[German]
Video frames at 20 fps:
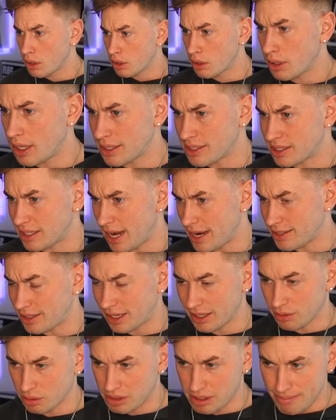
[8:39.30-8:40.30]
Das ist
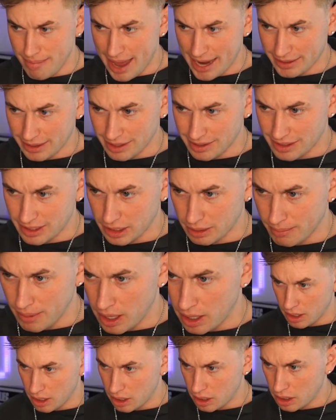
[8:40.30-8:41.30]
geistkrank und sie merkt das nicht
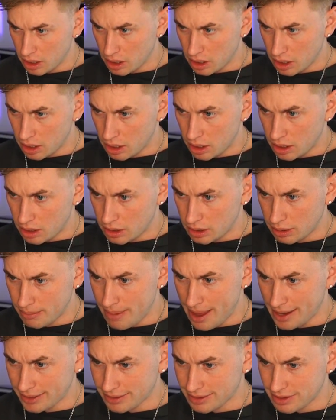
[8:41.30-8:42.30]
mal. Sie
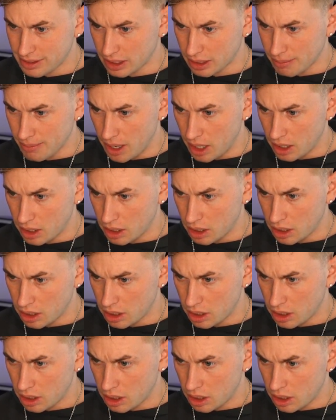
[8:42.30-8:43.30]
merkt es nicht mal.
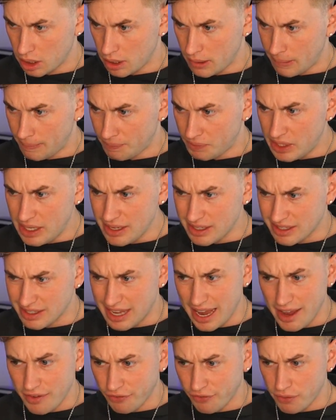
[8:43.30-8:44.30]
Die ist
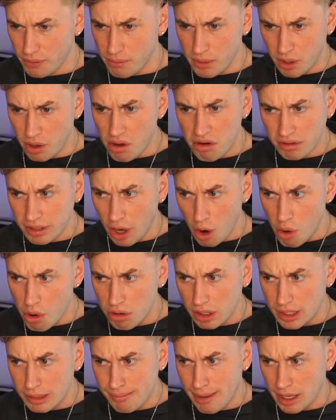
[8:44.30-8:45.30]
safe mit irgendeiner
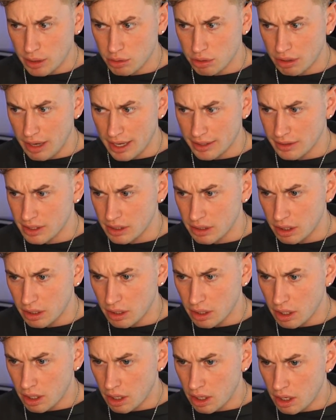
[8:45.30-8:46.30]
höheren Macht connected.
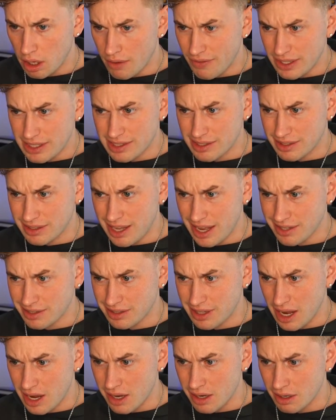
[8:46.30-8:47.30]
Was ist das
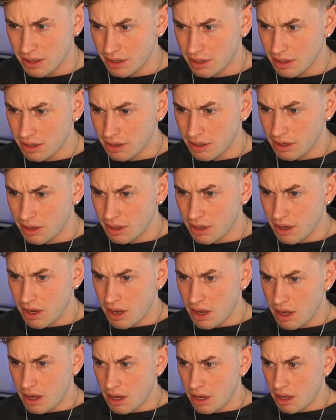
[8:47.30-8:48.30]
denn?
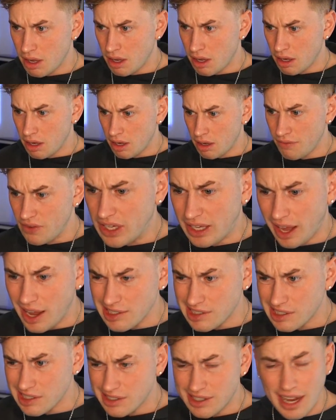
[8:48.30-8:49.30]
Wie
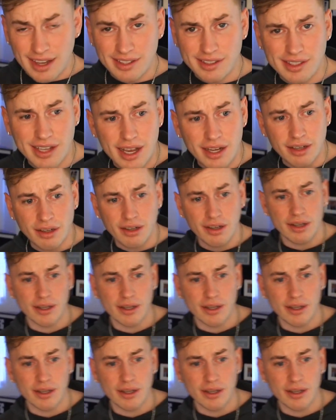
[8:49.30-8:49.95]
krass ist das denn?